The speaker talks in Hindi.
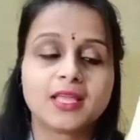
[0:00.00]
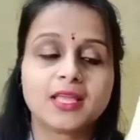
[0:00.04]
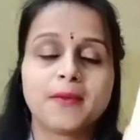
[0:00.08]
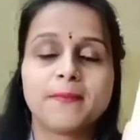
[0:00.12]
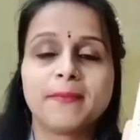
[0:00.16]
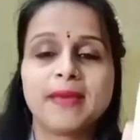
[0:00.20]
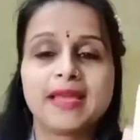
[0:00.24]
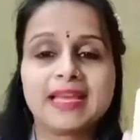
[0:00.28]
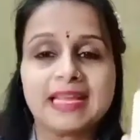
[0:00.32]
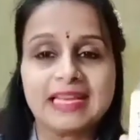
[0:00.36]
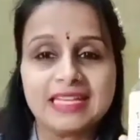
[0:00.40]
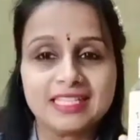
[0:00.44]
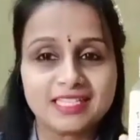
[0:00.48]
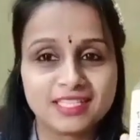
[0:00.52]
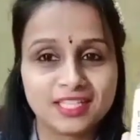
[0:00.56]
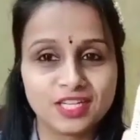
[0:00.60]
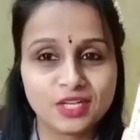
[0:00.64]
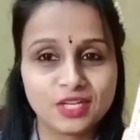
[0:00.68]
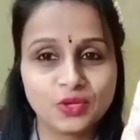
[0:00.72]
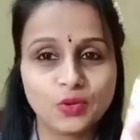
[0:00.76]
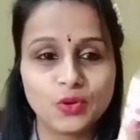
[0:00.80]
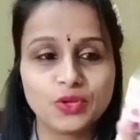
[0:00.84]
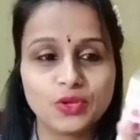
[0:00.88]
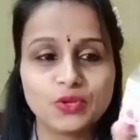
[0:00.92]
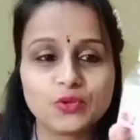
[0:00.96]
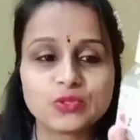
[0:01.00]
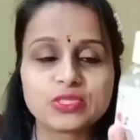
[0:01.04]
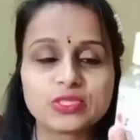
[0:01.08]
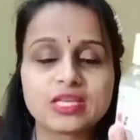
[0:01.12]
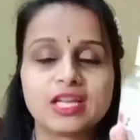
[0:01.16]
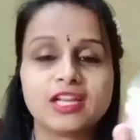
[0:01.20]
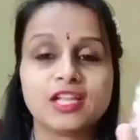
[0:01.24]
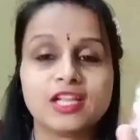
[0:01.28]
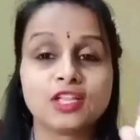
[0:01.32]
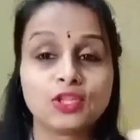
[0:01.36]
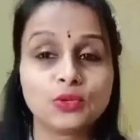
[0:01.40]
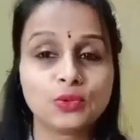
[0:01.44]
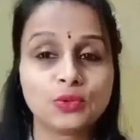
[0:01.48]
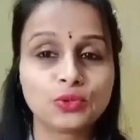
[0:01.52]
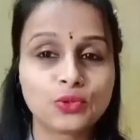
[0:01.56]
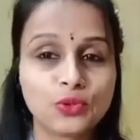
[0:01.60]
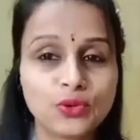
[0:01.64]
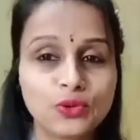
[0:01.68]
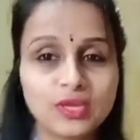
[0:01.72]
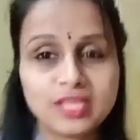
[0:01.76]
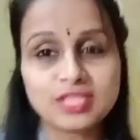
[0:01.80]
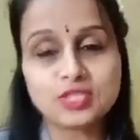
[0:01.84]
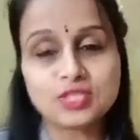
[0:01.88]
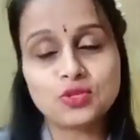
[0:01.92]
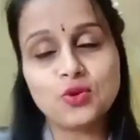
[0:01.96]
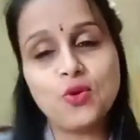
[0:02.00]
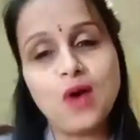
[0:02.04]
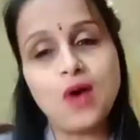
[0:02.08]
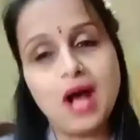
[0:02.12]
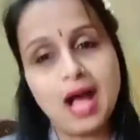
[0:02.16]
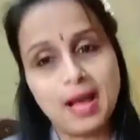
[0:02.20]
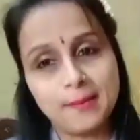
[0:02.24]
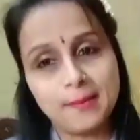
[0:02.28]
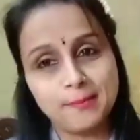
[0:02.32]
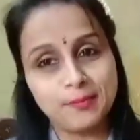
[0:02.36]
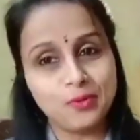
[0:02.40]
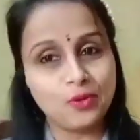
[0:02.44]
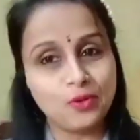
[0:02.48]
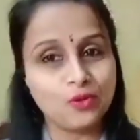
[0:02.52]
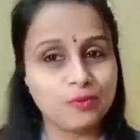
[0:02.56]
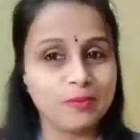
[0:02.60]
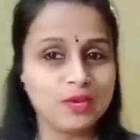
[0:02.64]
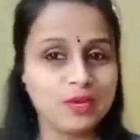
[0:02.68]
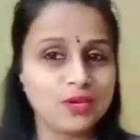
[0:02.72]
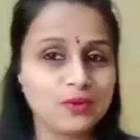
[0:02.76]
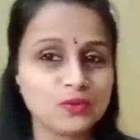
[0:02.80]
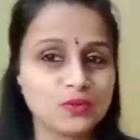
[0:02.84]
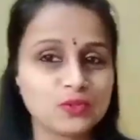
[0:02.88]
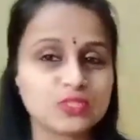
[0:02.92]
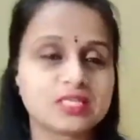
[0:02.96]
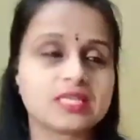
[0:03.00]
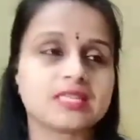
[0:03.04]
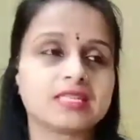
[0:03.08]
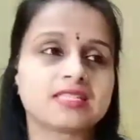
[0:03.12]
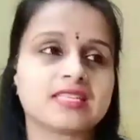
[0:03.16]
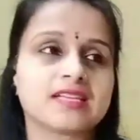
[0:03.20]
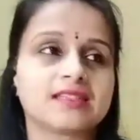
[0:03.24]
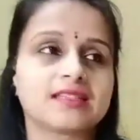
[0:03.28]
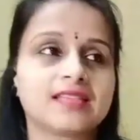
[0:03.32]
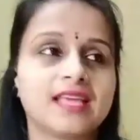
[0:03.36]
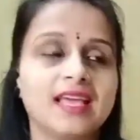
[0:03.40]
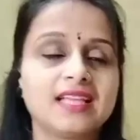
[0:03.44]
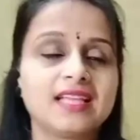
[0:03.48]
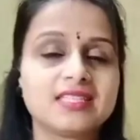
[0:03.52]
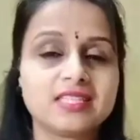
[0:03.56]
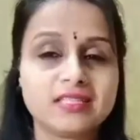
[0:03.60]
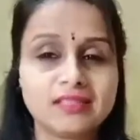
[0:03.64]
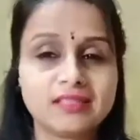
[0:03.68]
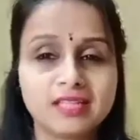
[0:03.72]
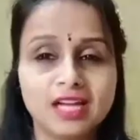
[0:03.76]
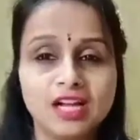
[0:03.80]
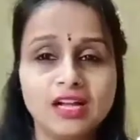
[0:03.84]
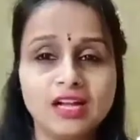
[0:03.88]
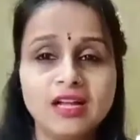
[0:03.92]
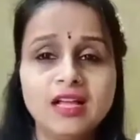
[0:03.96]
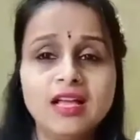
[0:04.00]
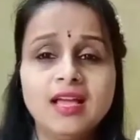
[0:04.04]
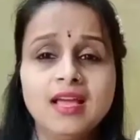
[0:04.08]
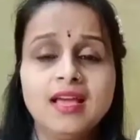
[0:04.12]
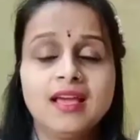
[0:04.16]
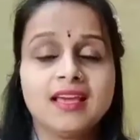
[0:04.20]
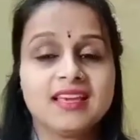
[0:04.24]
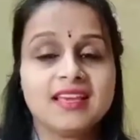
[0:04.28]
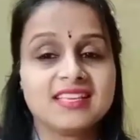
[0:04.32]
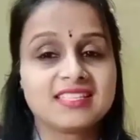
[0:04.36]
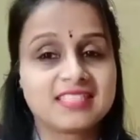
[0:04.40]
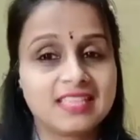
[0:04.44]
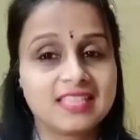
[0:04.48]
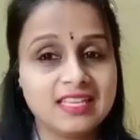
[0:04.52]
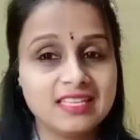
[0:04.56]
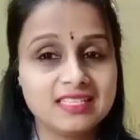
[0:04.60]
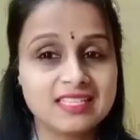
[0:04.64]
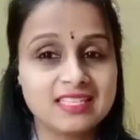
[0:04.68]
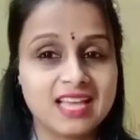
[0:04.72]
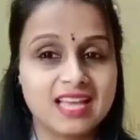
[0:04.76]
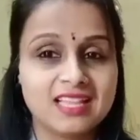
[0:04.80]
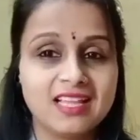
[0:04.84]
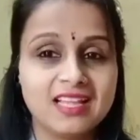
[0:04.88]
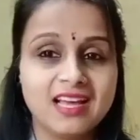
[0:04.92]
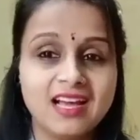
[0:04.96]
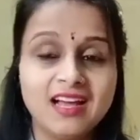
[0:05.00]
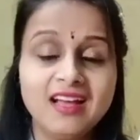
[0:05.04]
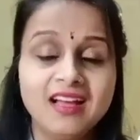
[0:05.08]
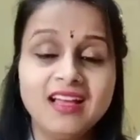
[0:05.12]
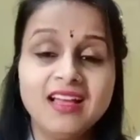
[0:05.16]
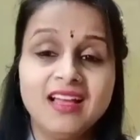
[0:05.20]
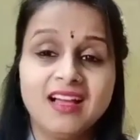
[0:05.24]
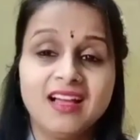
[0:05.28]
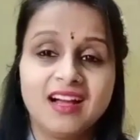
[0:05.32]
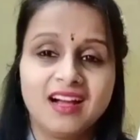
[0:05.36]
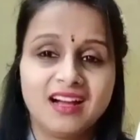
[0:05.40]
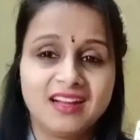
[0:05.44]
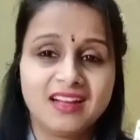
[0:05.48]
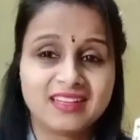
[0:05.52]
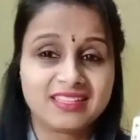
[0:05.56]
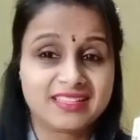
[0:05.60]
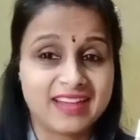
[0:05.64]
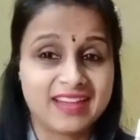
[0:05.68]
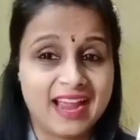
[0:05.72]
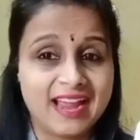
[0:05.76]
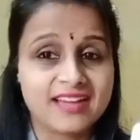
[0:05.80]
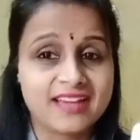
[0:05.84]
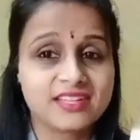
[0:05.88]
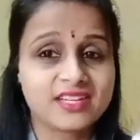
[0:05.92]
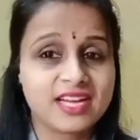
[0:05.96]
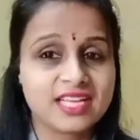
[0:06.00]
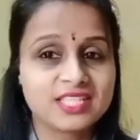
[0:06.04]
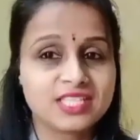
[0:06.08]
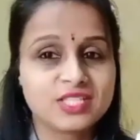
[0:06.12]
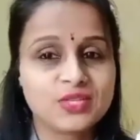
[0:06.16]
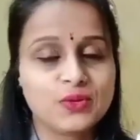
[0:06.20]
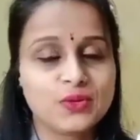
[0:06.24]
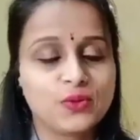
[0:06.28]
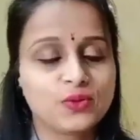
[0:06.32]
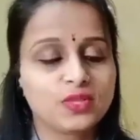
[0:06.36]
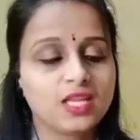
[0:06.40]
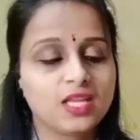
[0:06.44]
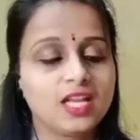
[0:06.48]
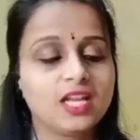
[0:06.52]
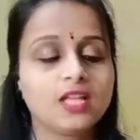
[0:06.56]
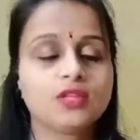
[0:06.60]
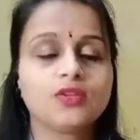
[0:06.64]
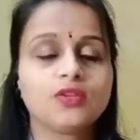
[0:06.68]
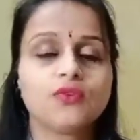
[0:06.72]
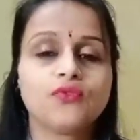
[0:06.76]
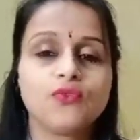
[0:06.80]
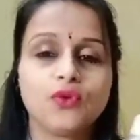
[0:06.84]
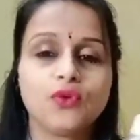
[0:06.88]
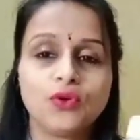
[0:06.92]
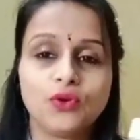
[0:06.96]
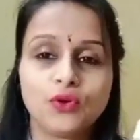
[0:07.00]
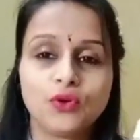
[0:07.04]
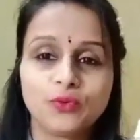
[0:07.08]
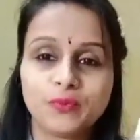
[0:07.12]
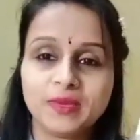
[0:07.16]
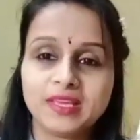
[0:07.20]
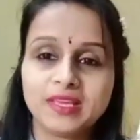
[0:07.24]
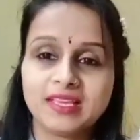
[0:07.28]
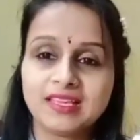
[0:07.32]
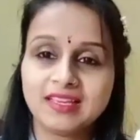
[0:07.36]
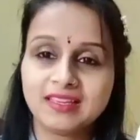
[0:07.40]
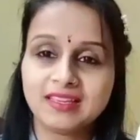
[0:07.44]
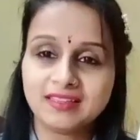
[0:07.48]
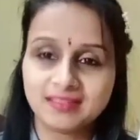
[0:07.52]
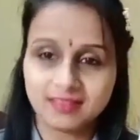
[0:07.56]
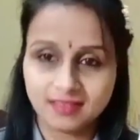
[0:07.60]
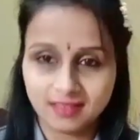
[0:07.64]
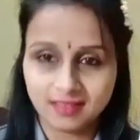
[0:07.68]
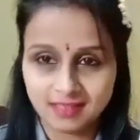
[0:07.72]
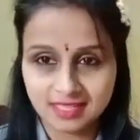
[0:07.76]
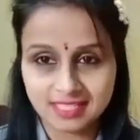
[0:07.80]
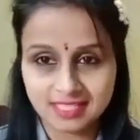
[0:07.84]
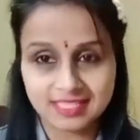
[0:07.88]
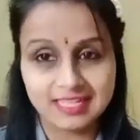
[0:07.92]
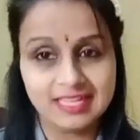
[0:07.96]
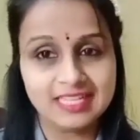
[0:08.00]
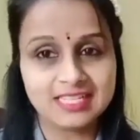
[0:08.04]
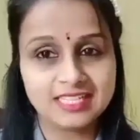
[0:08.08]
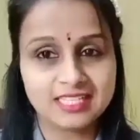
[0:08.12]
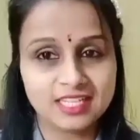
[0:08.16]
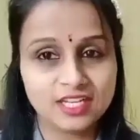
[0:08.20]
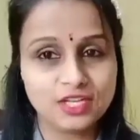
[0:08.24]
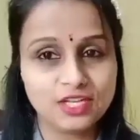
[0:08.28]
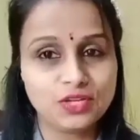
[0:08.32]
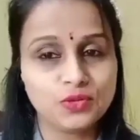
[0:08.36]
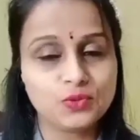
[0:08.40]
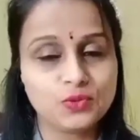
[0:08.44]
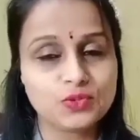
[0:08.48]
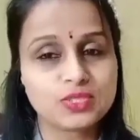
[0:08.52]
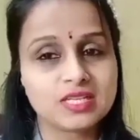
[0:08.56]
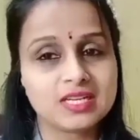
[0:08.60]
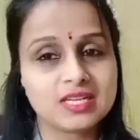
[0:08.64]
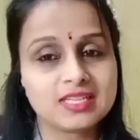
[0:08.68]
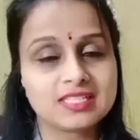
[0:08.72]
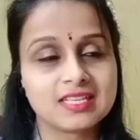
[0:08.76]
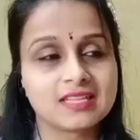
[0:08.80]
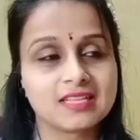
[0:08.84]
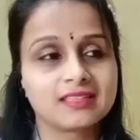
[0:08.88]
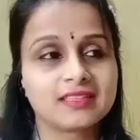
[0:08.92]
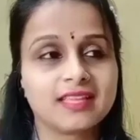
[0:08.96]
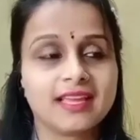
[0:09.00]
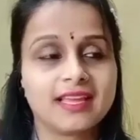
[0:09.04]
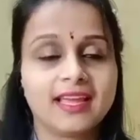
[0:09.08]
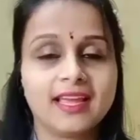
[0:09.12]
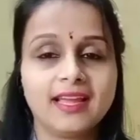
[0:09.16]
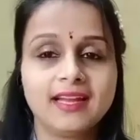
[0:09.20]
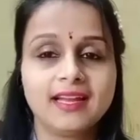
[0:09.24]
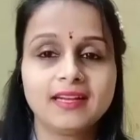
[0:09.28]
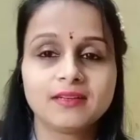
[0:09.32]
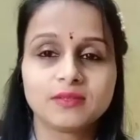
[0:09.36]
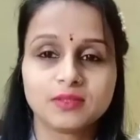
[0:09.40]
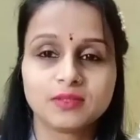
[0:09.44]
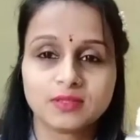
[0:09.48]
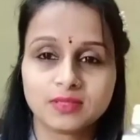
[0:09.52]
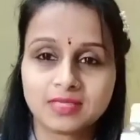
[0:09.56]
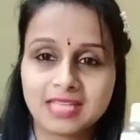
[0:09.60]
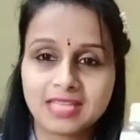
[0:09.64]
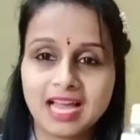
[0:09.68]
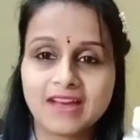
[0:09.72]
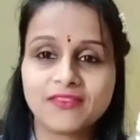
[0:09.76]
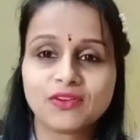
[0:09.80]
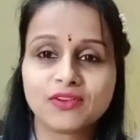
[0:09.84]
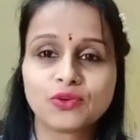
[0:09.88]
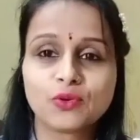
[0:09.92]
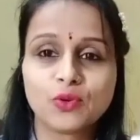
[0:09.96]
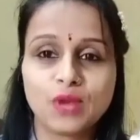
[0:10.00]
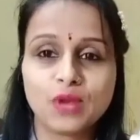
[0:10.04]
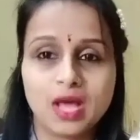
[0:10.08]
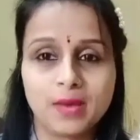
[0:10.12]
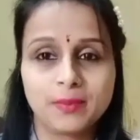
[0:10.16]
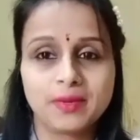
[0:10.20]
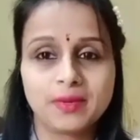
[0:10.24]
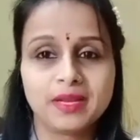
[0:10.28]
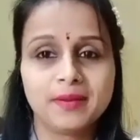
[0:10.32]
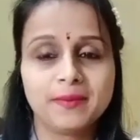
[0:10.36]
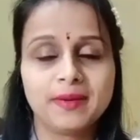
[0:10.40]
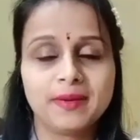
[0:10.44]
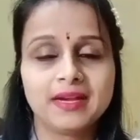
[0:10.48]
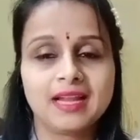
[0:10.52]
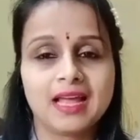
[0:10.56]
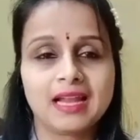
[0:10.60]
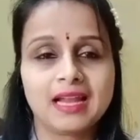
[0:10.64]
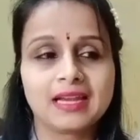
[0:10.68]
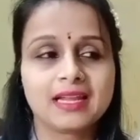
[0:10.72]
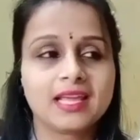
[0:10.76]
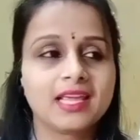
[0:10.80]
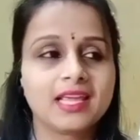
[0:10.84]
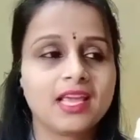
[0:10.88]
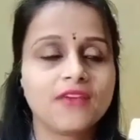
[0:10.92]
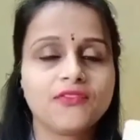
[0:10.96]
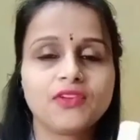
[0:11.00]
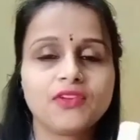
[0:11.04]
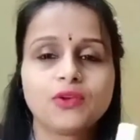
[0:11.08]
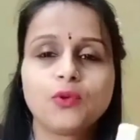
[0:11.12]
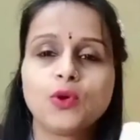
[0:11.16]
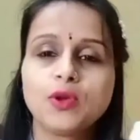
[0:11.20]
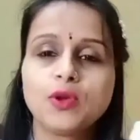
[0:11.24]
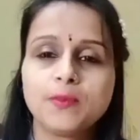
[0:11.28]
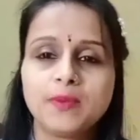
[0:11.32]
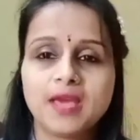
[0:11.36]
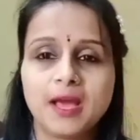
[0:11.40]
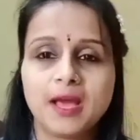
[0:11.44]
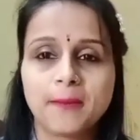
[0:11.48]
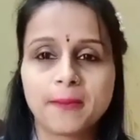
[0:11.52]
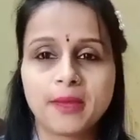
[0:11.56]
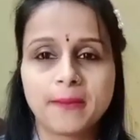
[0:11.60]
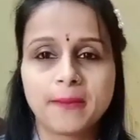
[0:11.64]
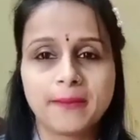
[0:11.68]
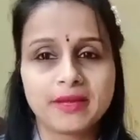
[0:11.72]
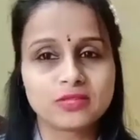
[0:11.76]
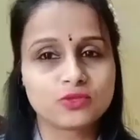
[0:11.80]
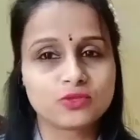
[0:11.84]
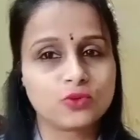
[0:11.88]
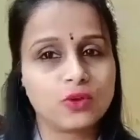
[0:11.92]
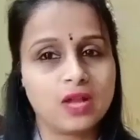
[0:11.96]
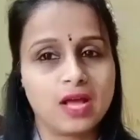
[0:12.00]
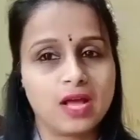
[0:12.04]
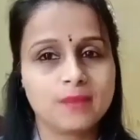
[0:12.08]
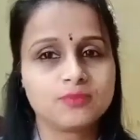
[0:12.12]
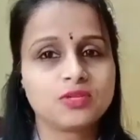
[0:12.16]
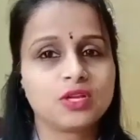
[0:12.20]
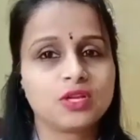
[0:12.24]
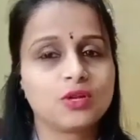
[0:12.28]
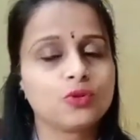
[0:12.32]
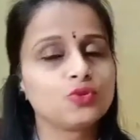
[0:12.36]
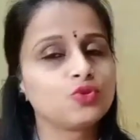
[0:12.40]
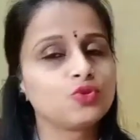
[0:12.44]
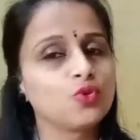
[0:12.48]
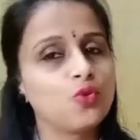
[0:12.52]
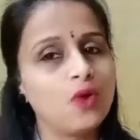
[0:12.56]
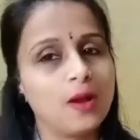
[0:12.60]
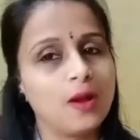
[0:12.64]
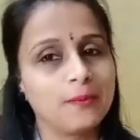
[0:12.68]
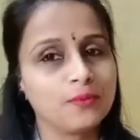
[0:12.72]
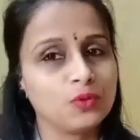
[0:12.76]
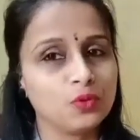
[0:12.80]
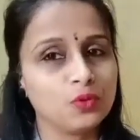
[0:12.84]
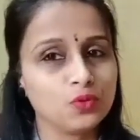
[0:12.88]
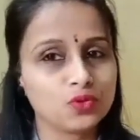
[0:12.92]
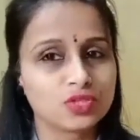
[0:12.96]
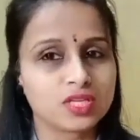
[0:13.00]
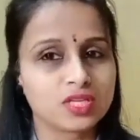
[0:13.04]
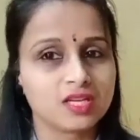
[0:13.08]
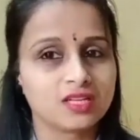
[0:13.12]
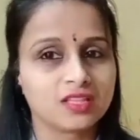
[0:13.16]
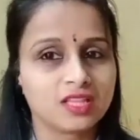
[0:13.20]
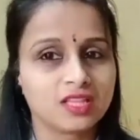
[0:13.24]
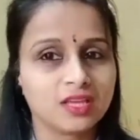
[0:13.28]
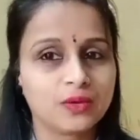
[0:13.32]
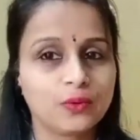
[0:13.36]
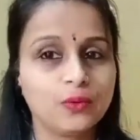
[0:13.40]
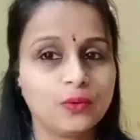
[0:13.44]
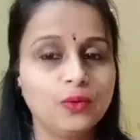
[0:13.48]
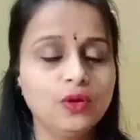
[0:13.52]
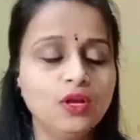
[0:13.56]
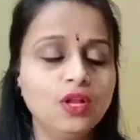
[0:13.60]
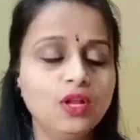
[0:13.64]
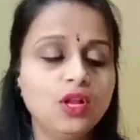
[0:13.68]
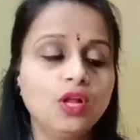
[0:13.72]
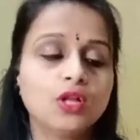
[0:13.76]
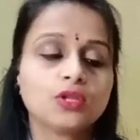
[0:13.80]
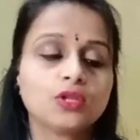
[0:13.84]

तब मैं ग्लिसरीन को यूज़ कर लेती हूँ तो इसको आप लोग भी यूज़ कर सकते हैं जिनका स्किन ज़्यादा ड्राई ड्राई सी होती है ना तो वो लोग भी ग्लिसरीन यूज़ कर सकते हैं डावर गुलाबरी में डाल के या फिर कोई भी आपके पास गुलाब जल हो जो आप यूज़ करते हो